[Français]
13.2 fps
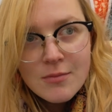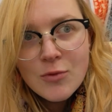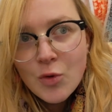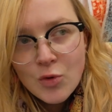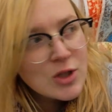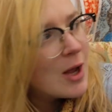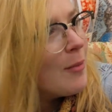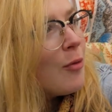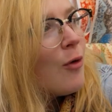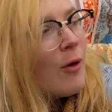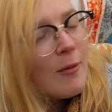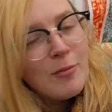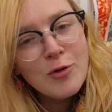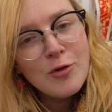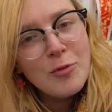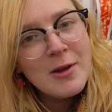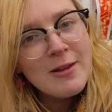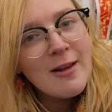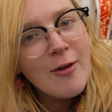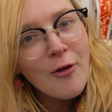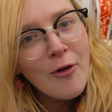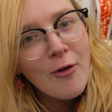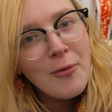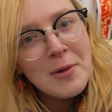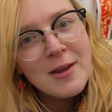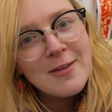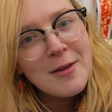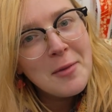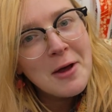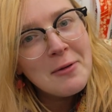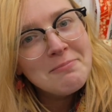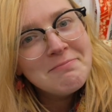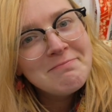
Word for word: Donc j'apprends un peu de mes erreurs, mais c'est bien.